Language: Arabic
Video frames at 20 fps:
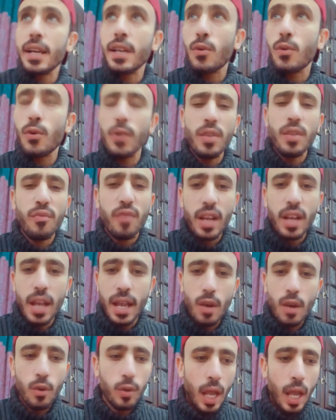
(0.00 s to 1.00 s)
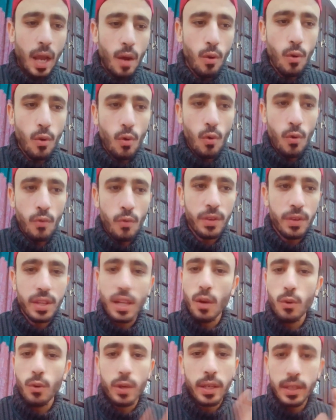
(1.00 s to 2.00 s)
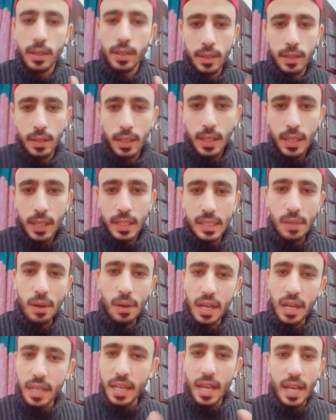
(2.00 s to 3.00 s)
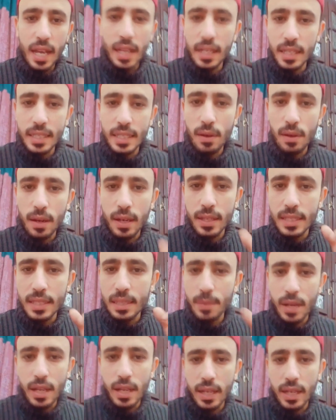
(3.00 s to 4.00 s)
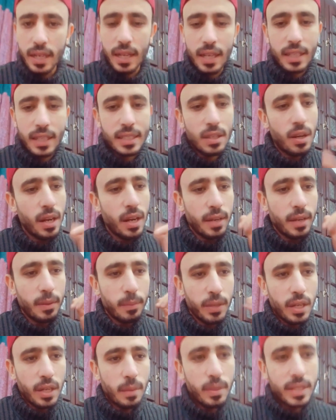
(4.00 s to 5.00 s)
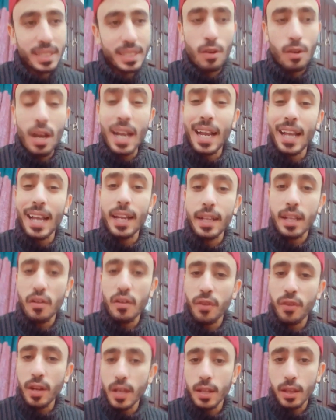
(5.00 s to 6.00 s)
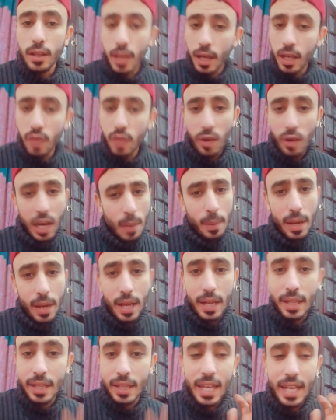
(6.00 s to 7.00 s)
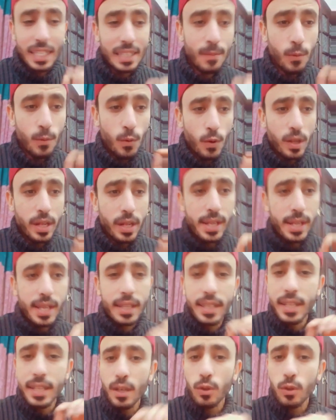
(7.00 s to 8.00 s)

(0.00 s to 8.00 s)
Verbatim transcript: كل فريق هياخد حقه في الدوري سواء كان أهلي سواء كان زمالك سواء كان بيراميدز سواء كانت الفرق الضعيفة كمان لازم كل نادي ياخد